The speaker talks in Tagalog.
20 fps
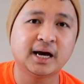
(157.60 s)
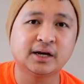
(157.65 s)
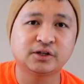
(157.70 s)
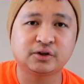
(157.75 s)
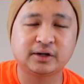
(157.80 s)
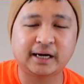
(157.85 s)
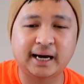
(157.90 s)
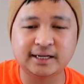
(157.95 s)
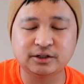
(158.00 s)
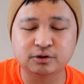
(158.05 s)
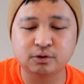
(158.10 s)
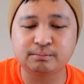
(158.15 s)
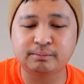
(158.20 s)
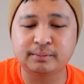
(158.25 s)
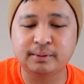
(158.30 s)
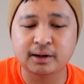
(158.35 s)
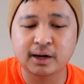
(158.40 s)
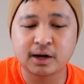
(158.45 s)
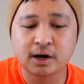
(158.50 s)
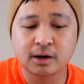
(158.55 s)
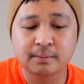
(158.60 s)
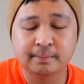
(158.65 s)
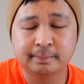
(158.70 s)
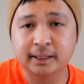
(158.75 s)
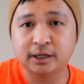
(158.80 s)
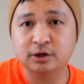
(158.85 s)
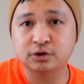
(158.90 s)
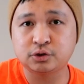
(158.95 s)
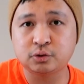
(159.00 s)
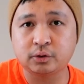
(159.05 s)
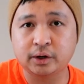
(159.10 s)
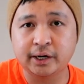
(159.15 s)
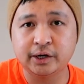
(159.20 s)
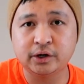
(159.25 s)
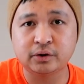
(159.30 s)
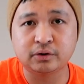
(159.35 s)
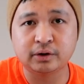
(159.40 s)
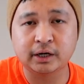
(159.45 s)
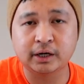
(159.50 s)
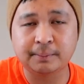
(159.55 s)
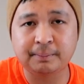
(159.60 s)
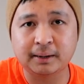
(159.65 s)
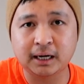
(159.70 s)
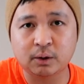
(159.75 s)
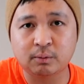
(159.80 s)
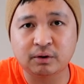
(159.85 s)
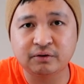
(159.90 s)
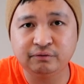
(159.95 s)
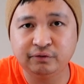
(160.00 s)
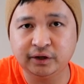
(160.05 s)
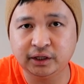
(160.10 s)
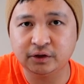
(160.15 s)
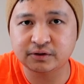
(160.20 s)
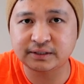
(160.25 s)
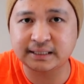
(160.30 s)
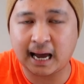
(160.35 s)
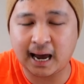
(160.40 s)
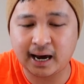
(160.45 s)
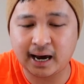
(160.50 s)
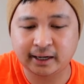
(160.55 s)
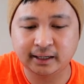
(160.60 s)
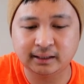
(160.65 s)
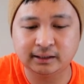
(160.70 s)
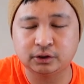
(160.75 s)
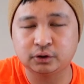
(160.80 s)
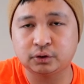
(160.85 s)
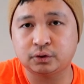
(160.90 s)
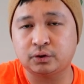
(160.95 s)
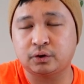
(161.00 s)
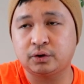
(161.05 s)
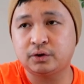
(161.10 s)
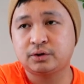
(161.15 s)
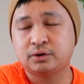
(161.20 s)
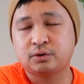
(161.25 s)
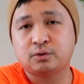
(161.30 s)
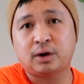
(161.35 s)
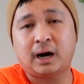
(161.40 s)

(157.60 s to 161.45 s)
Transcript: So guys, kung may gusto kayong ipagawang video sa akin dito,